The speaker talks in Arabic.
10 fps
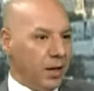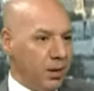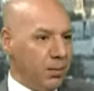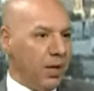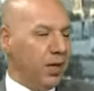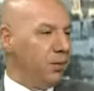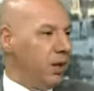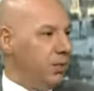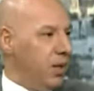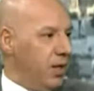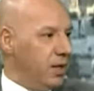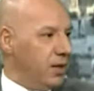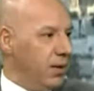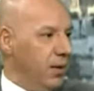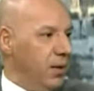او في امريكا
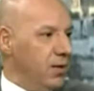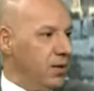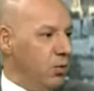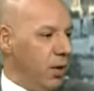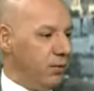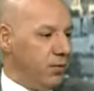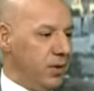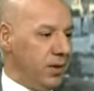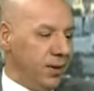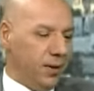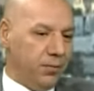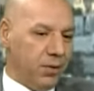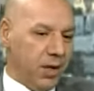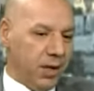اللاتينيه والا آه،